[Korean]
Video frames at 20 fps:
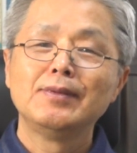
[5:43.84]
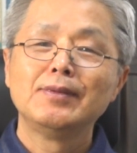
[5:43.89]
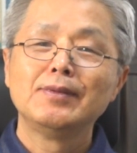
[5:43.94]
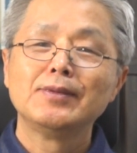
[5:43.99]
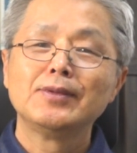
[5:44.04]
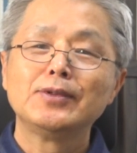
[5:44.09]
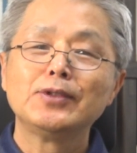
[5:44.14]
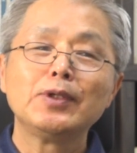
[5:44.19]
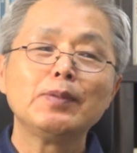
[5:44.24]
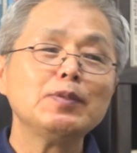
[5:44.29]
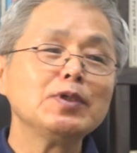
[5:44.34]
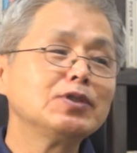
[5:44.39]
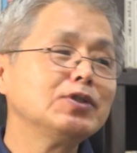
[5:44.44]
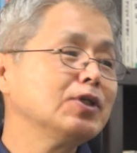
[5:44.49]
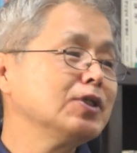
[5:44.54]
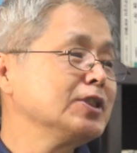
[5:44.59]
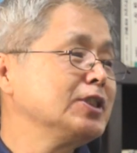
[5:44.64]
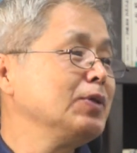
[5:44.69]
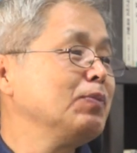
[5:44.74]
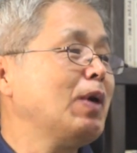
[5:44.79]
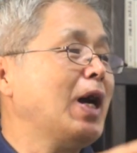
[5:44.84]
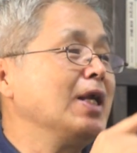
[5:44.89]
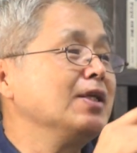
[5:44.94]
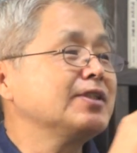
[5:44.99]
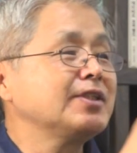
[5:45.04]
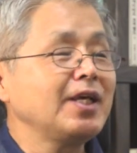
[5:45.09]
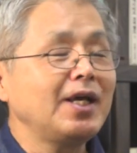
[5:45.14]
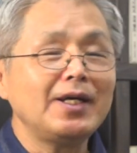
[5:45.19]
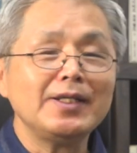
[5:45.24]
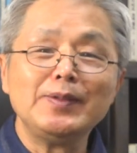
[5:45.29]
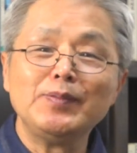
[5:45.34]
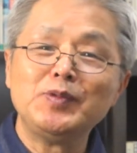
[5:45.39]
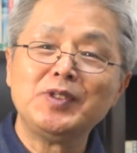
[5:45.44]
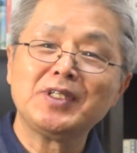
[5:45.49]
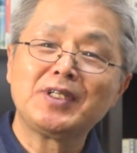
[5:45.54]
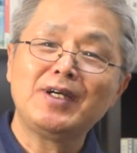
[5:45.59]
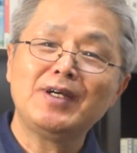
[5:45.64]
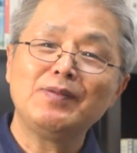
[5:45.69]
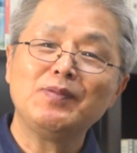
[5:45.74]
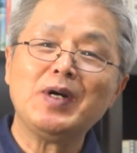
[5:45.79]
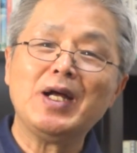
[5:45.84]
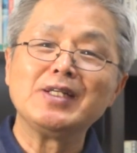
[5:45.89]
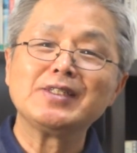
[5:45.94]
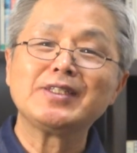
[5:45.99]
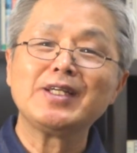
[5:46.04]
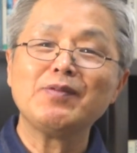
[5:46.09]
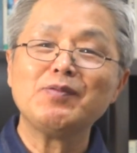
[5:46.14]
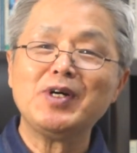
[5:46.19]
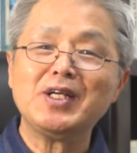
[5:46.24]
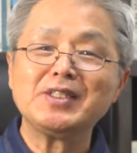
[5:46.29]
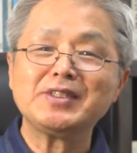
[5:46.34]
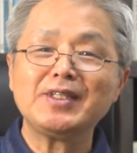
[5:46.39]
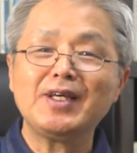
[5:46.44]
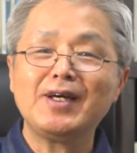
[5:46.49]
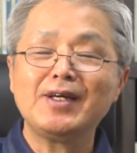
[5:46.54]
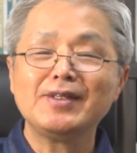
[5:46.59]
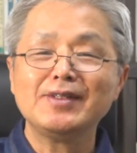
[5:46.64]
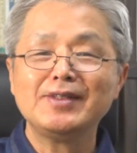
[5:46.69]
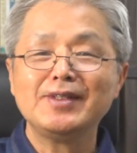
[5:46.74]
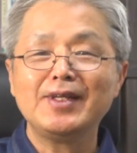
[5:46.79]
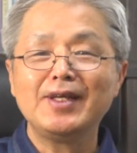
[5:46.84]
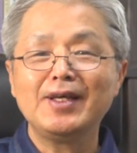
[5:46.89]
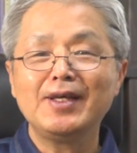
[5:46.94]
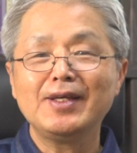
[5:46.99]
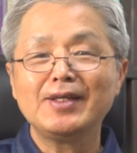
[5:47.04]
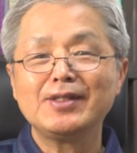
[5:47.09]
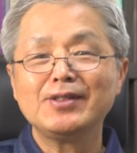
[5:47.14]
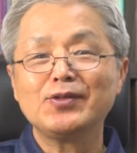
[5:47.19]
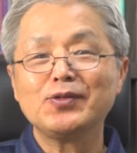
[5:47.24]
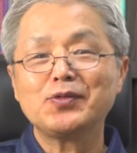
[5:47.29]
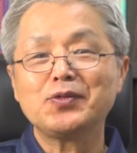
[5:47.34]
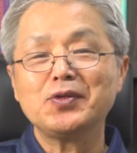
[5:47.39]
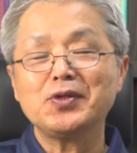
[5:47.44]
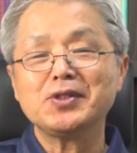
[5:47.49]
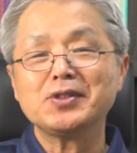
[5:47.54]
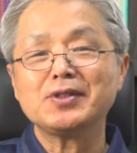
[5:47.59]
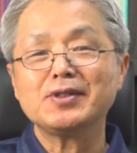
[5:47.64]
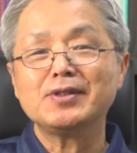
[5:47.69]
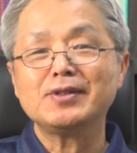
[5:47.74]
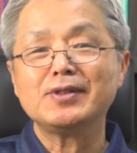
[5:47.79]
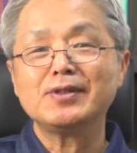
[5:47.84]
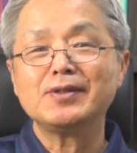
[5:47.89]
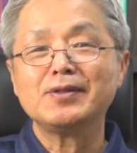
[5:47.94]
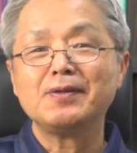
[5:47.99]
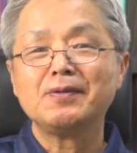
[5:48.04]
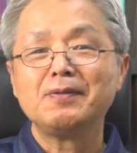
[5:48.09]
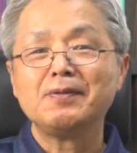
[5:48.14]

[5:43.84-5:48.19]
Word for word: 그러면 그것이 말세 아닙니까? 말세 말세 하는데 기독교에서.